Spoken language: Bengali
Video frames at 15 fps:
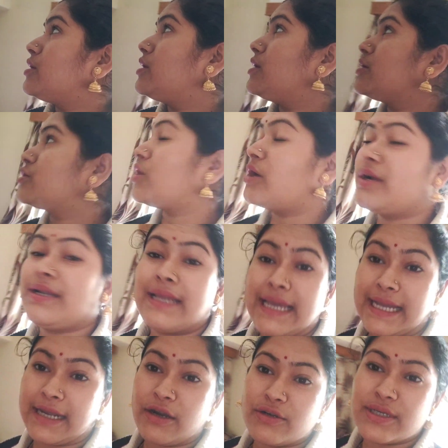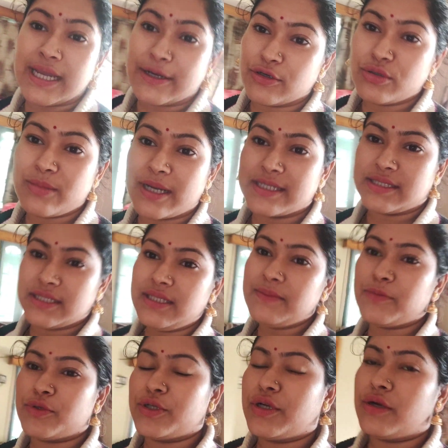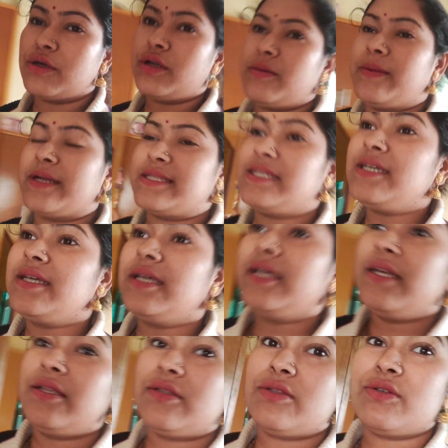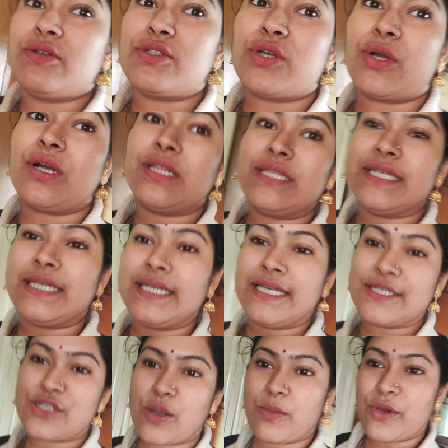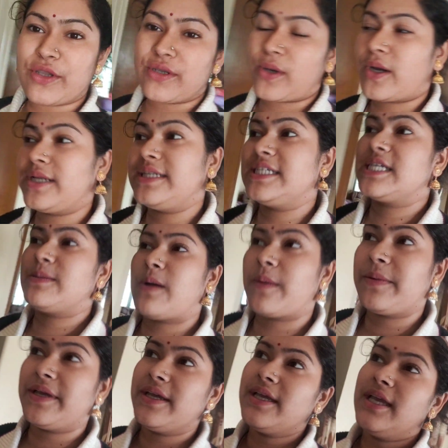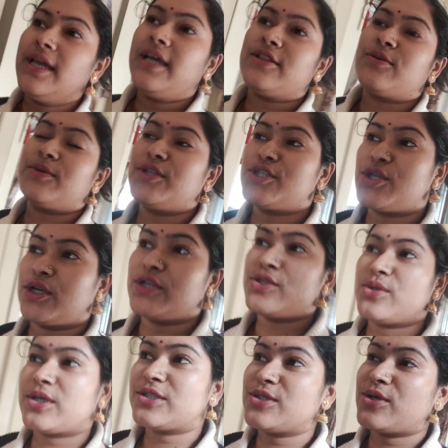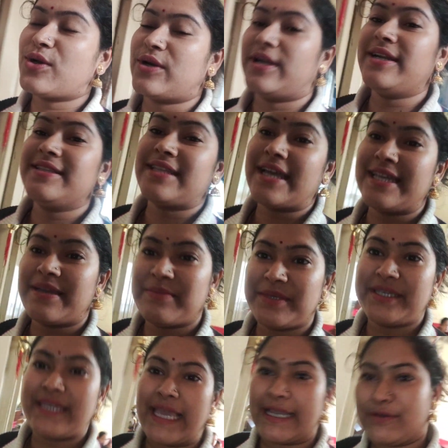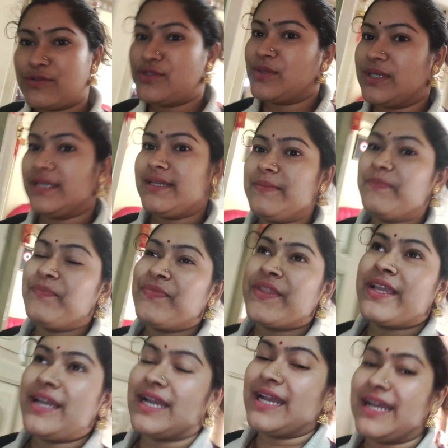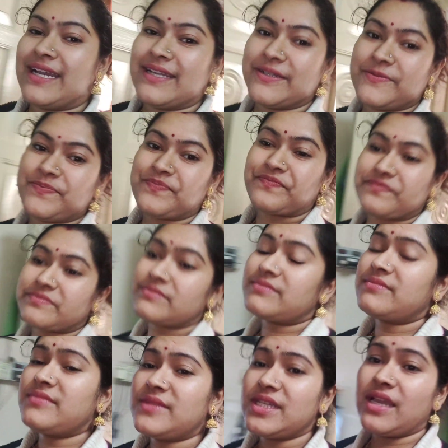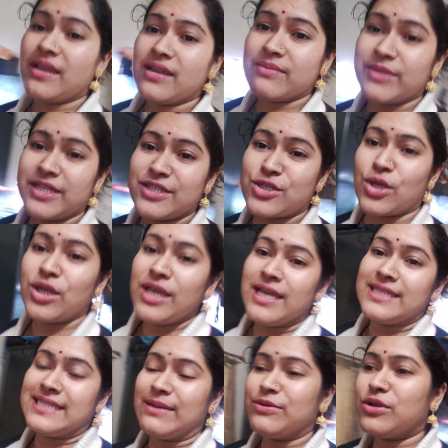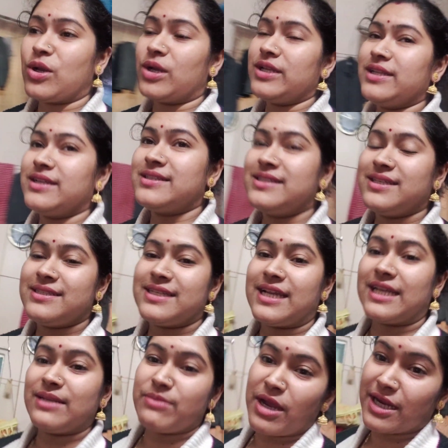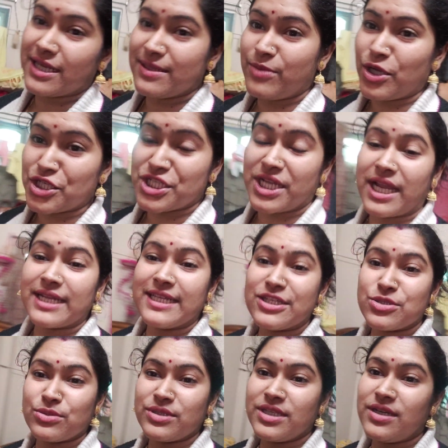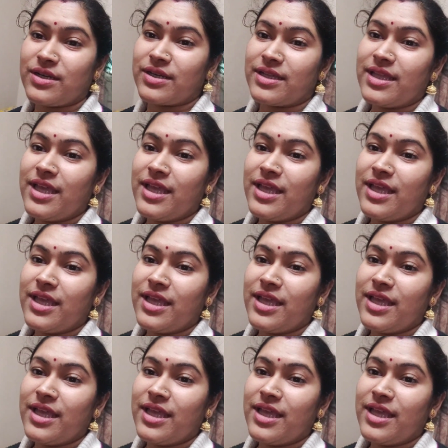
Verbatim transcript: দেখলাম না পুরোটাই তো সুখের জিনিস তো সেটা নয় সেরম দুঃখ নয় দুঃখটা হচ্ছে যে তোমরা নিশ্চয়ই দেখতে পাচ্ছ যে ভিডিওতে আমি কথা বলছি বাট আর ভয়েসে যেটা তোমরা শুনতে পাচ্ছ সেই দুটো ম্যাচ করছে না তো